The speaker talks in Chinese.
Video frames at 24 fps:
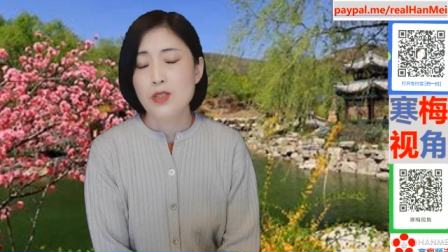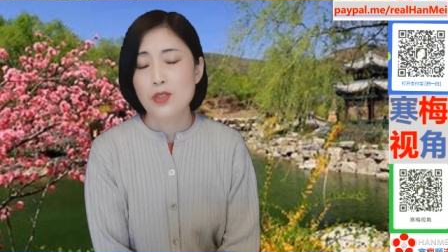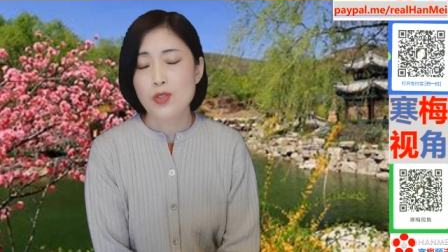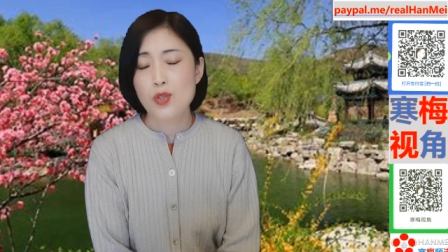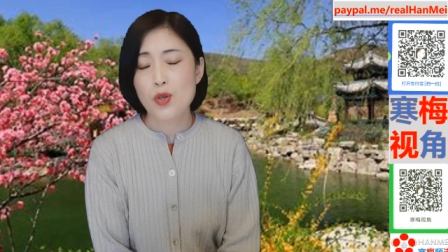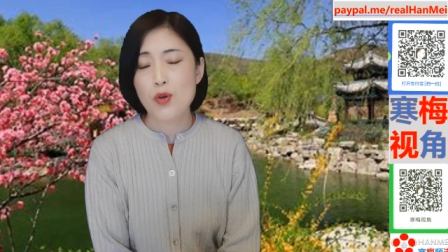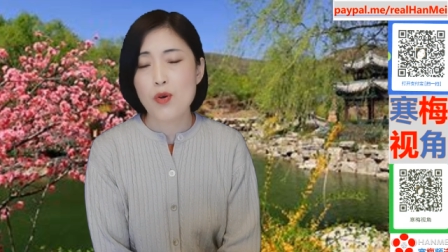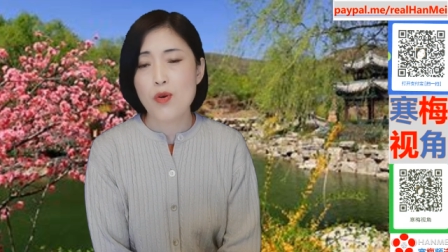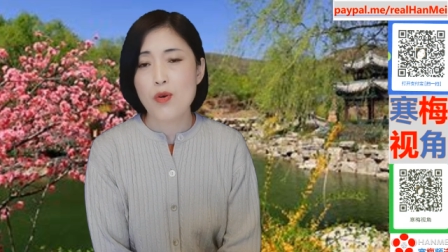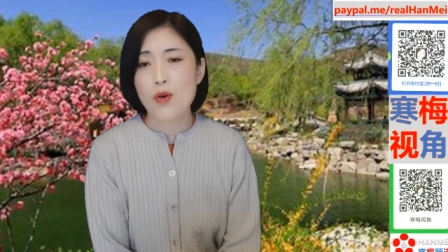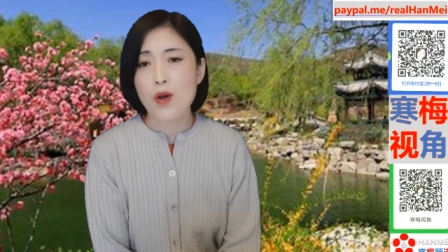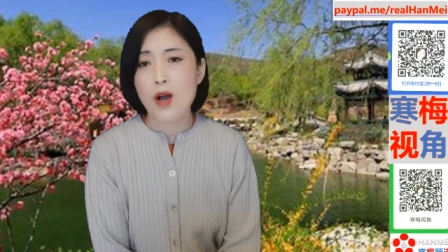
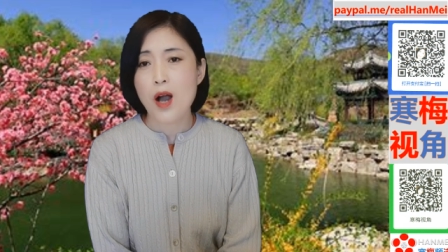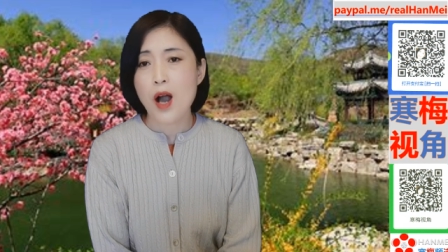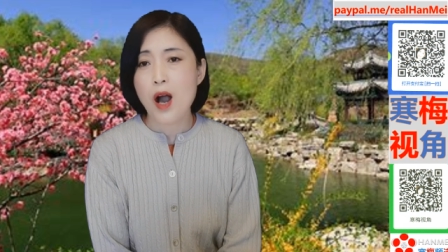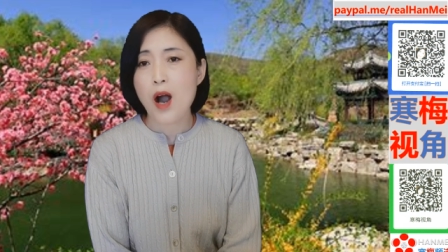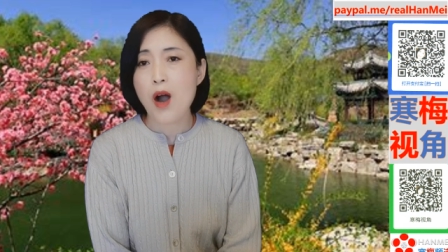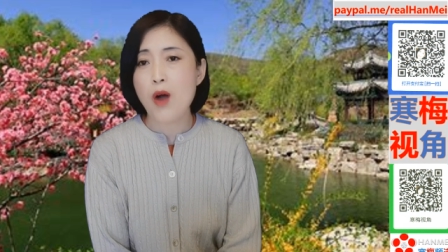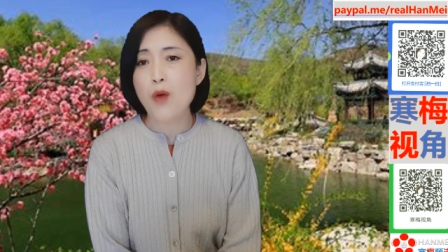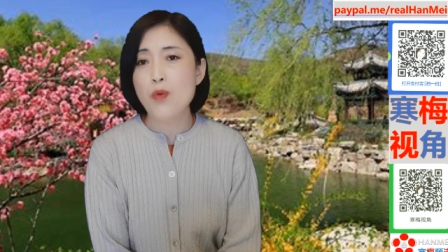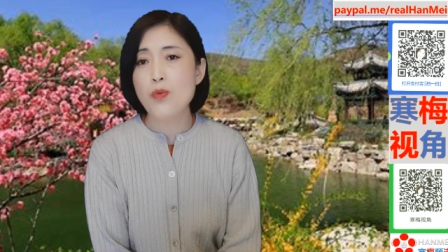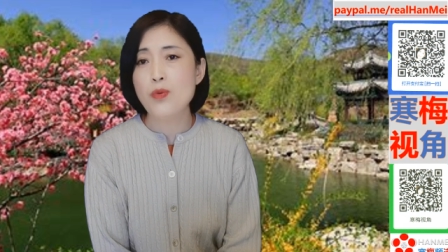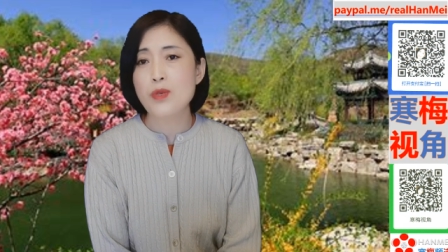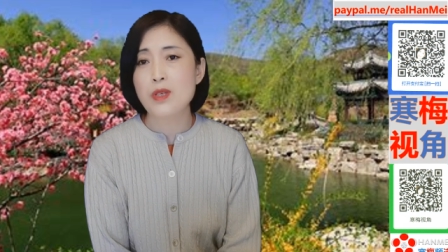就
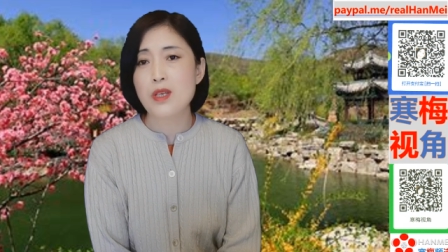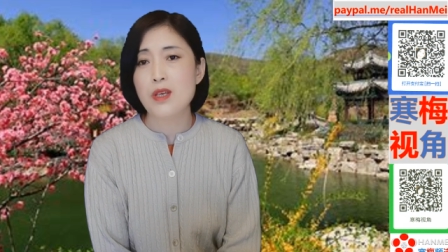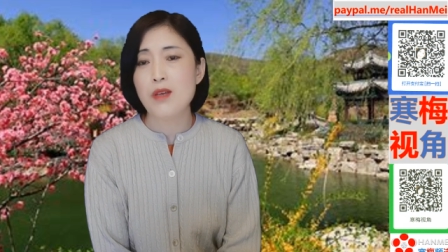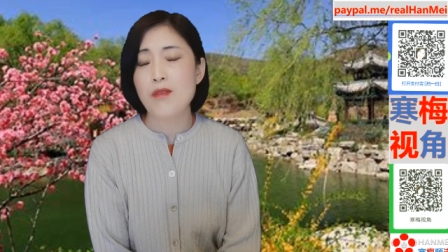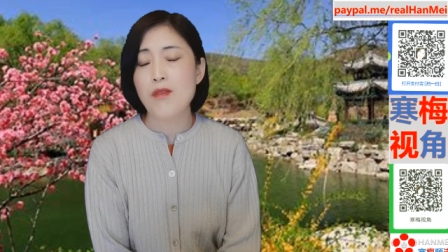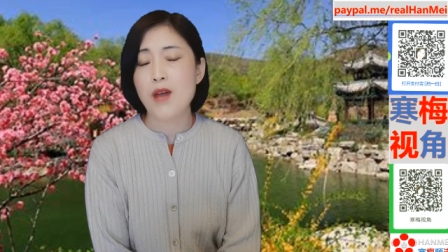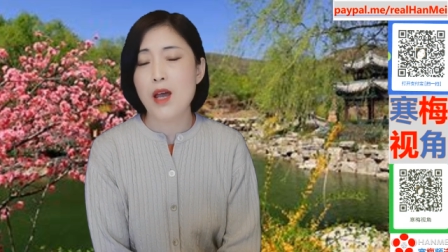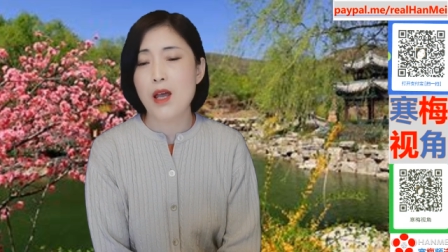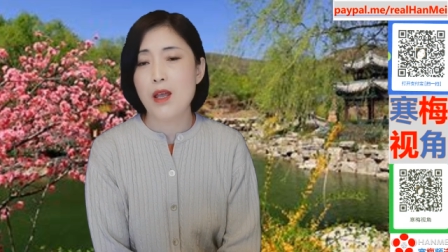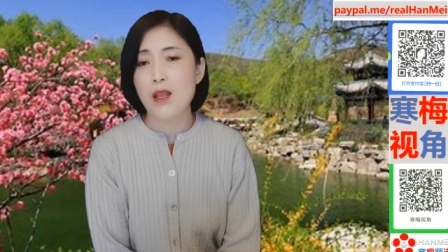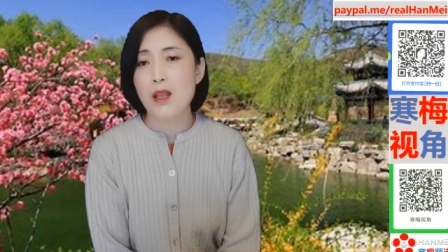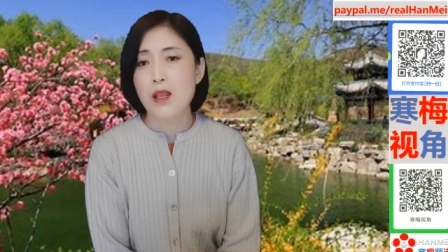毫无疑
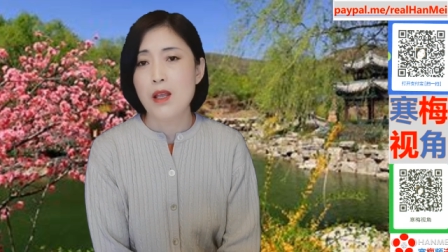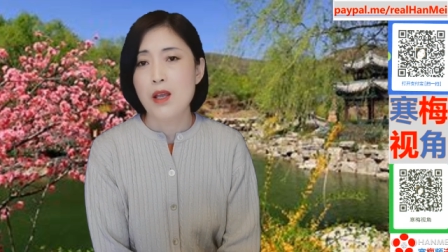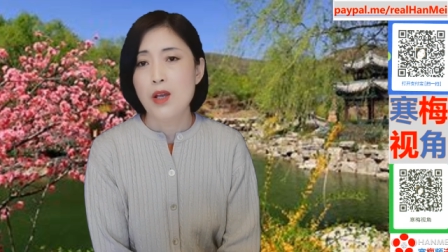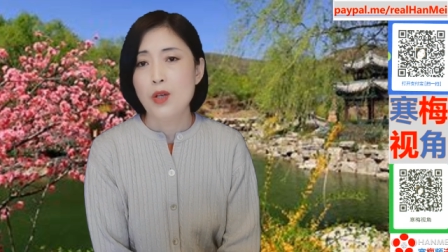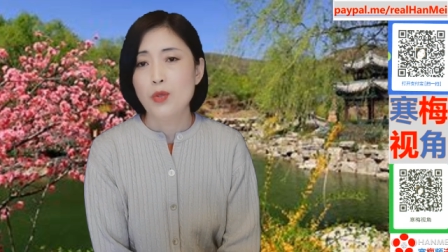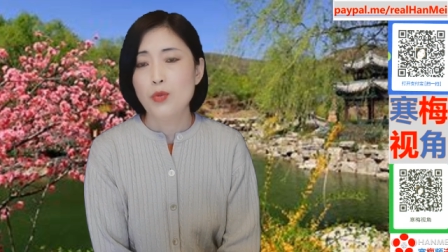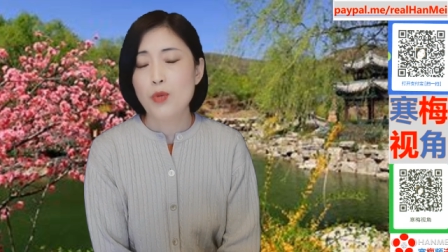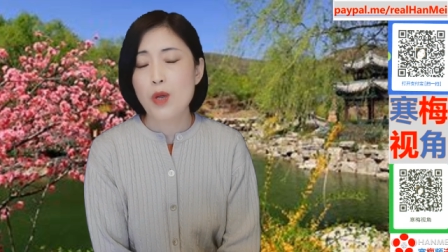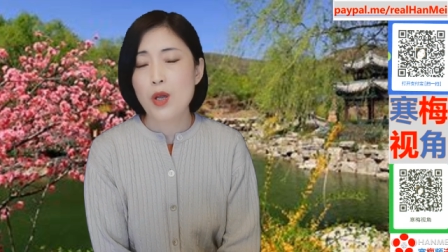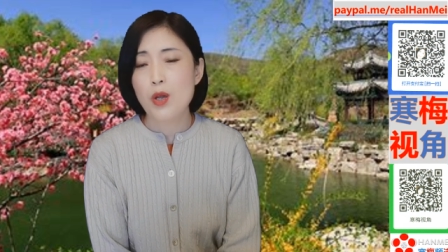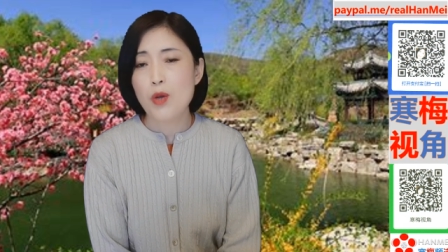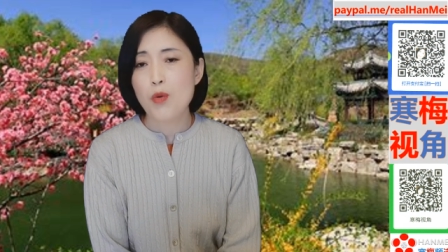问
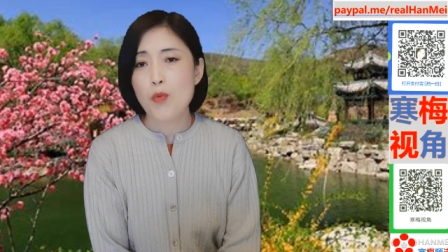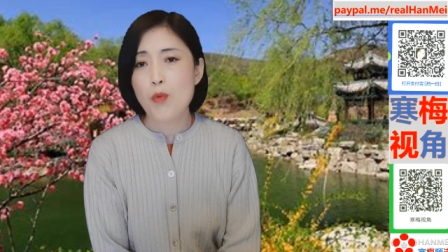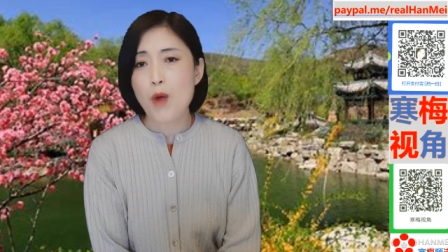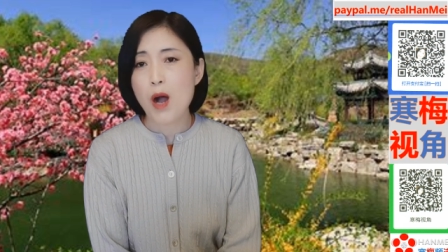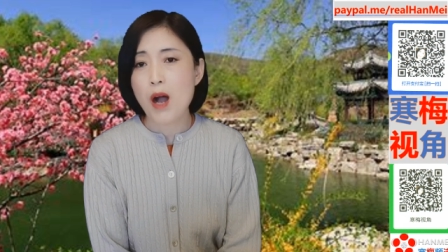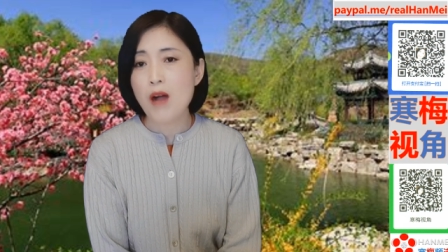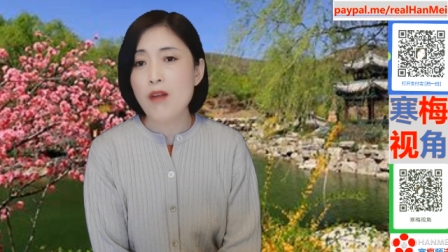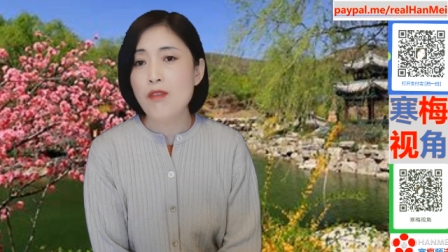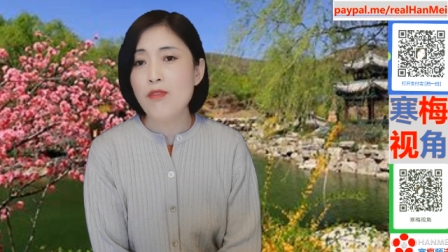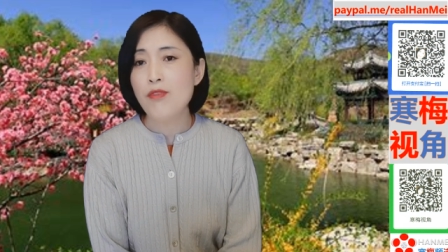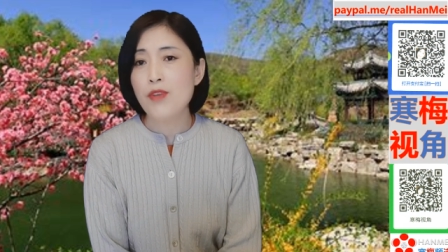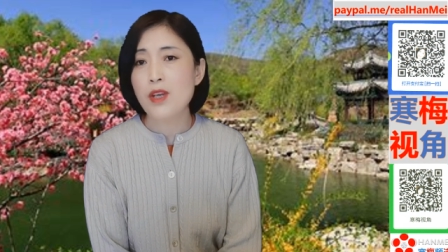对
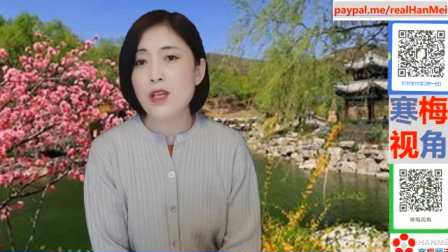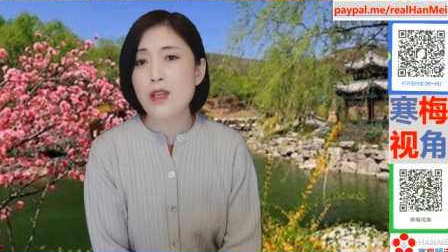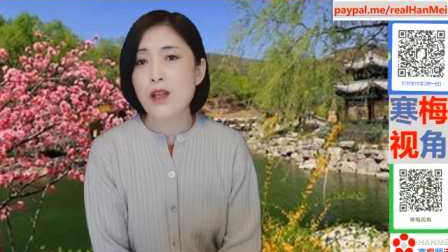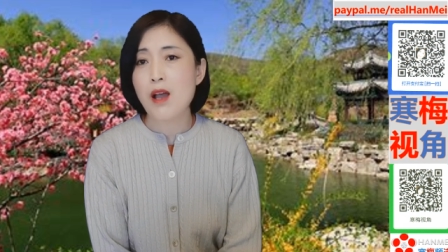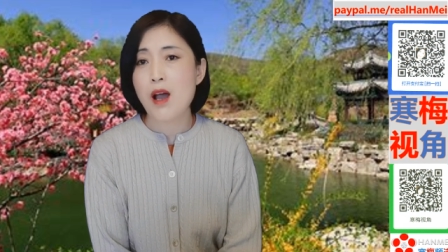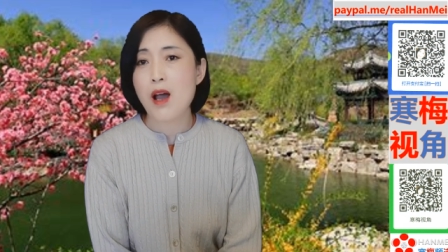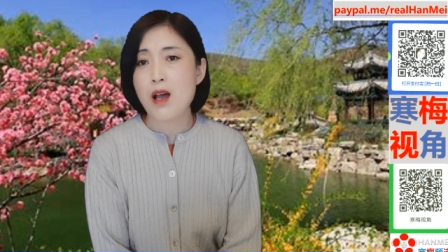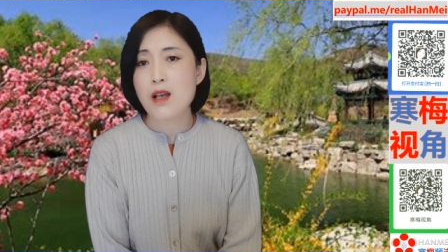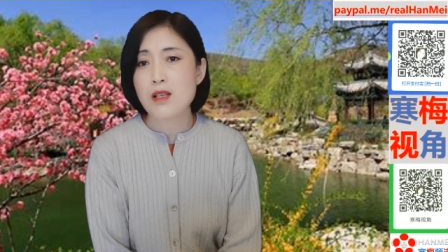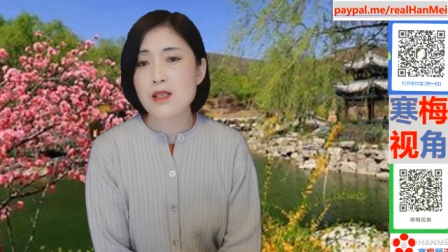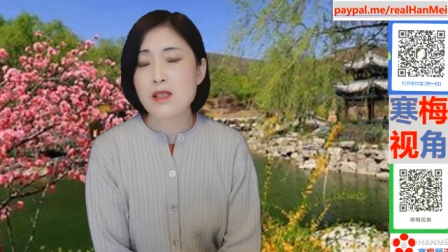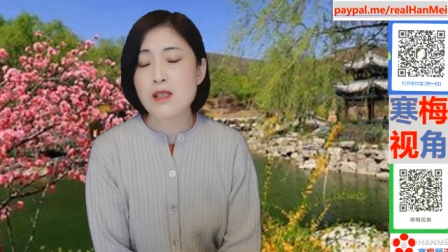王菲
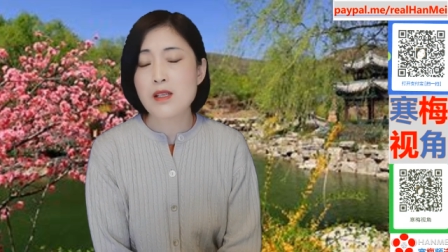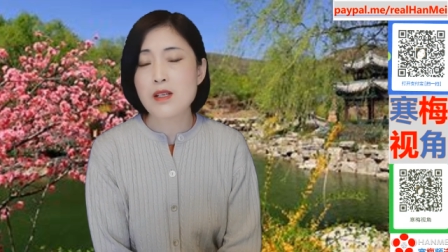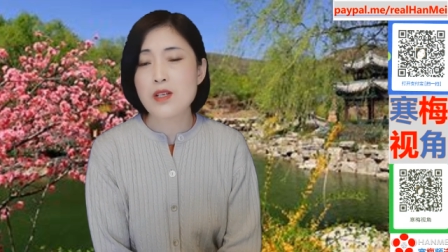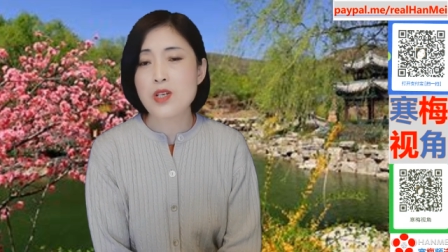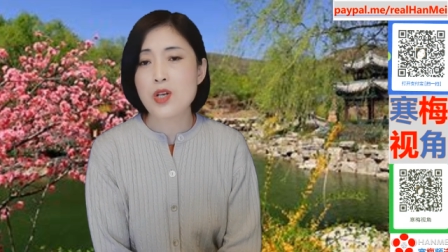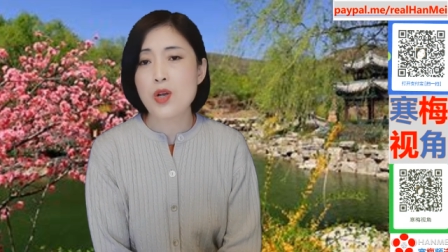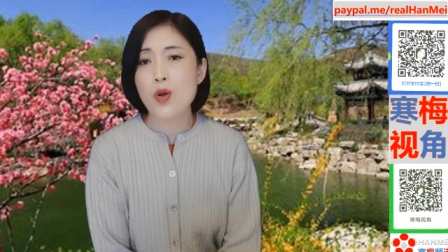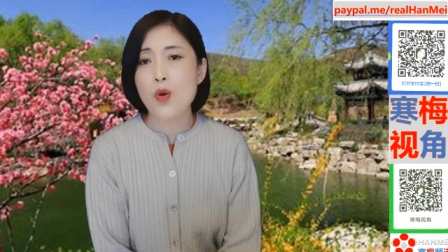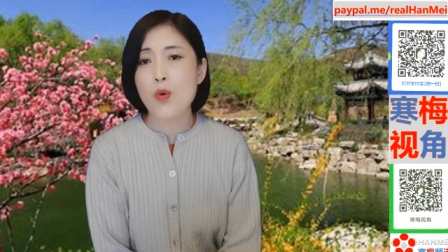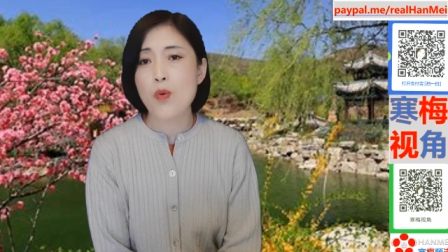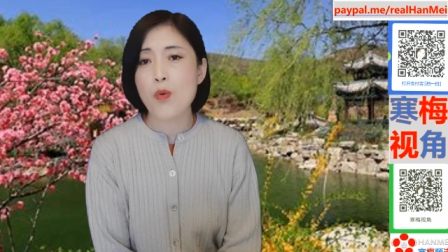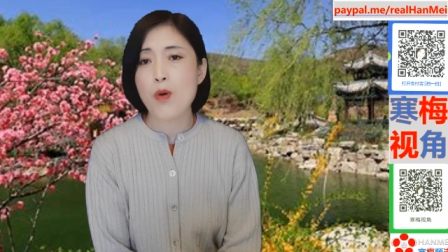的私
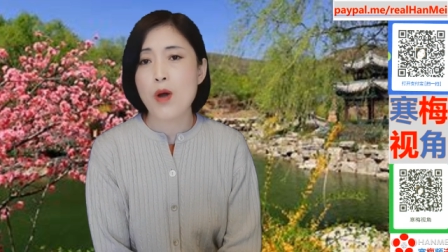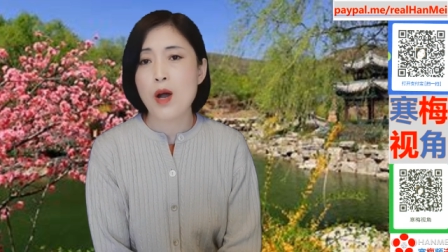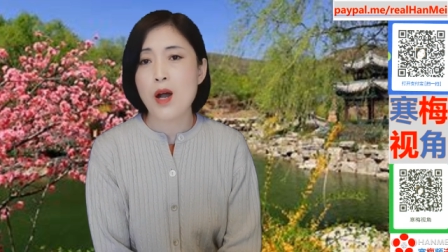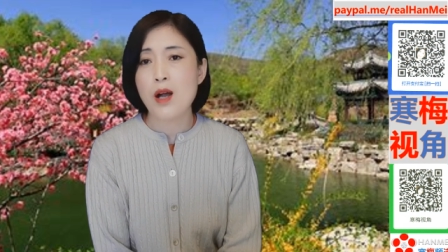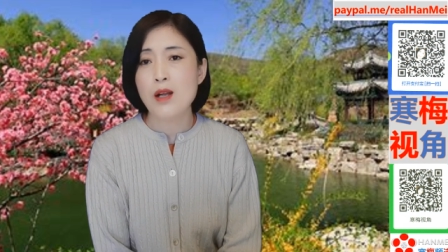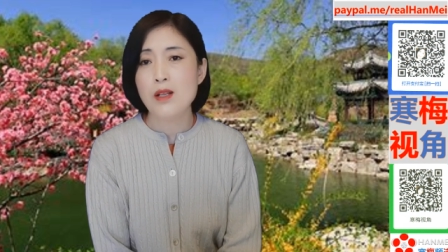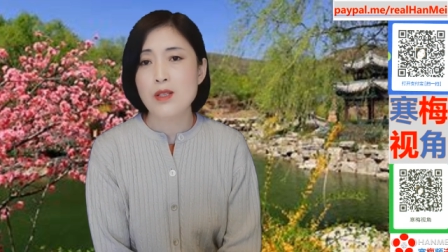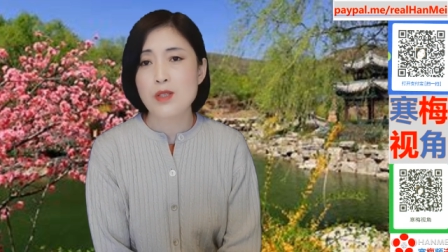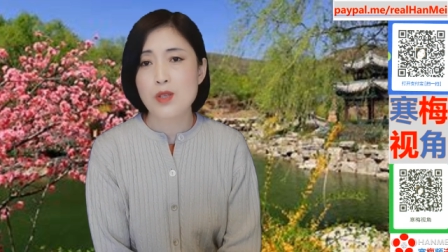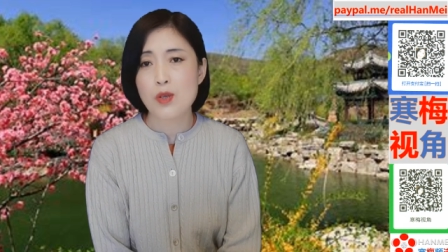生活